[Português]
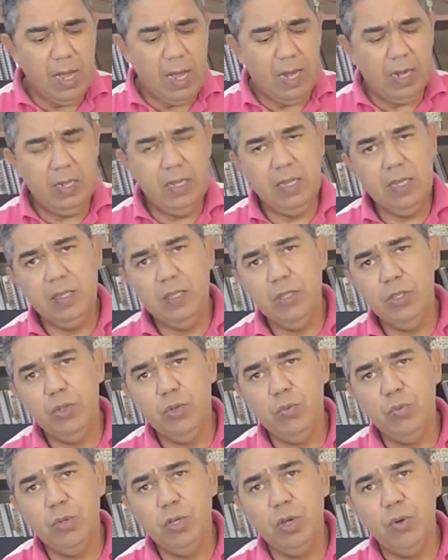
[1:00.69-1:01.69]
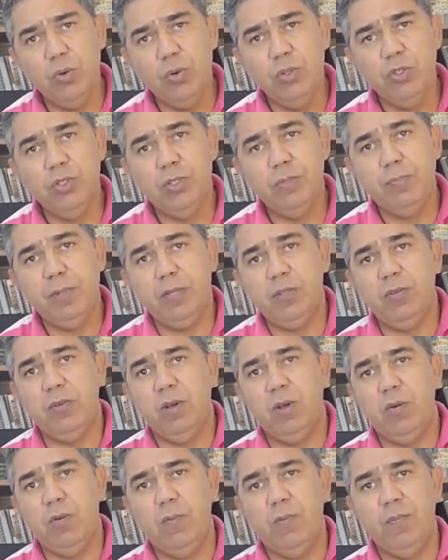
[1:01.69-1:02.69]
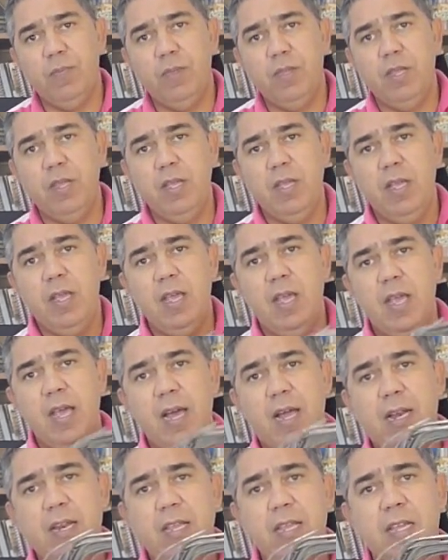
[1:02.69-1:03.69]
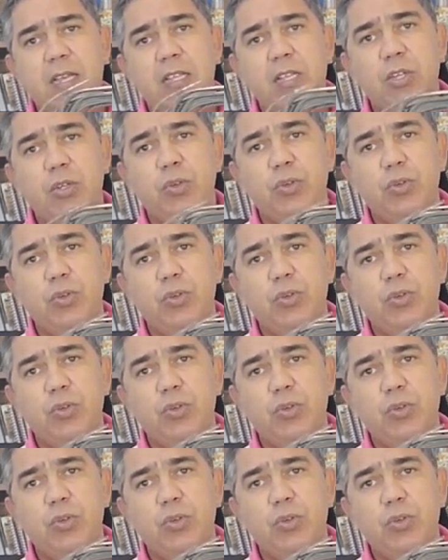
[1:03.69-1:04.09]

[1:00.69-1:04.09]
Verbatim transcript: A liga de chumbo que eu uso, pessoal, é a liga de